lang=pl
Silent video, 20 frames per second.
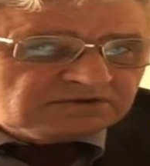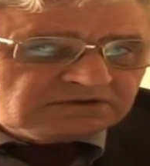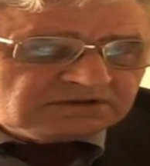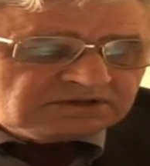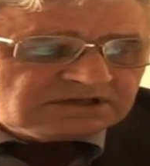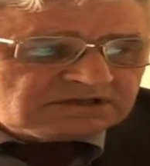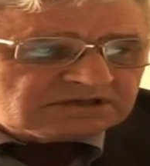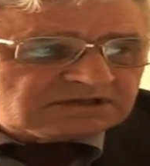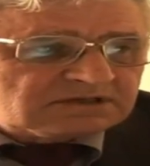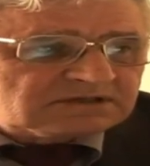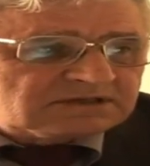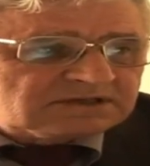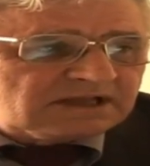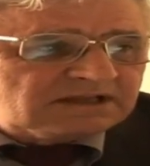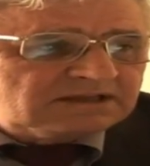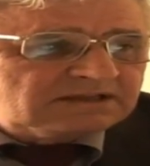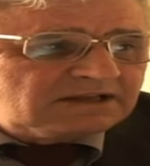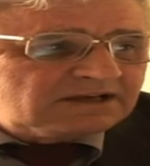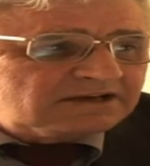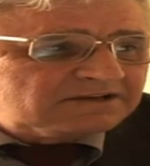To też jest
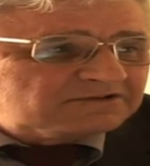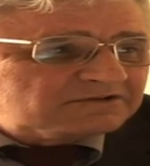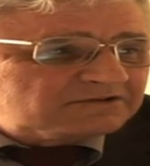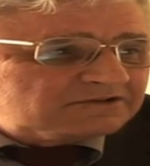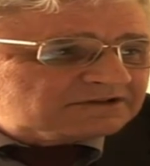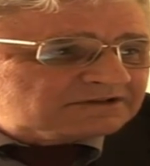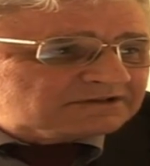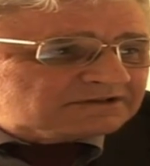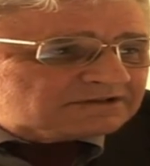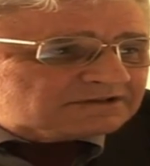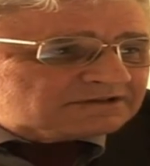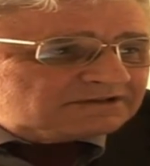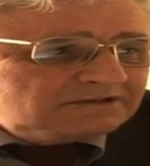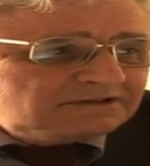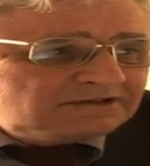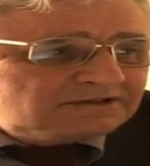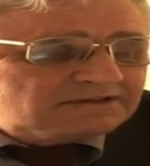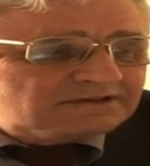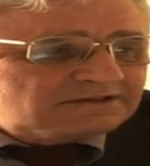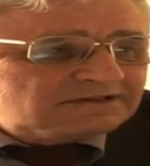standard, to też jest
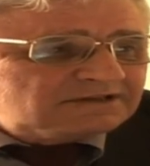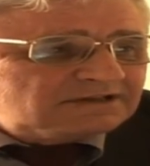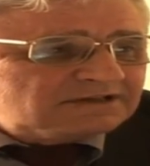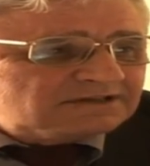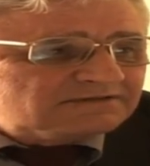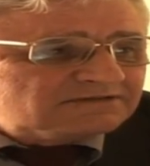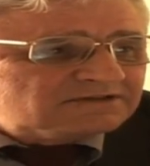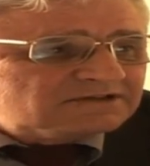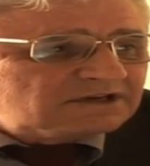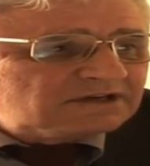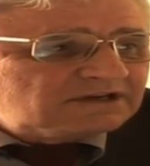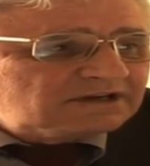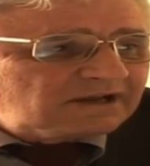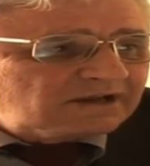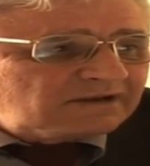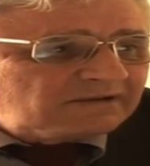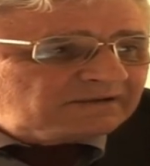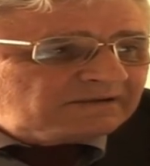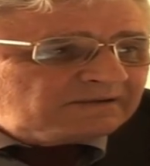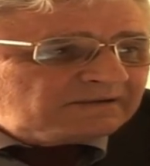nic
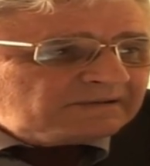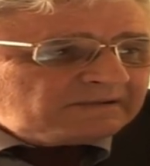nadzwyczajnego.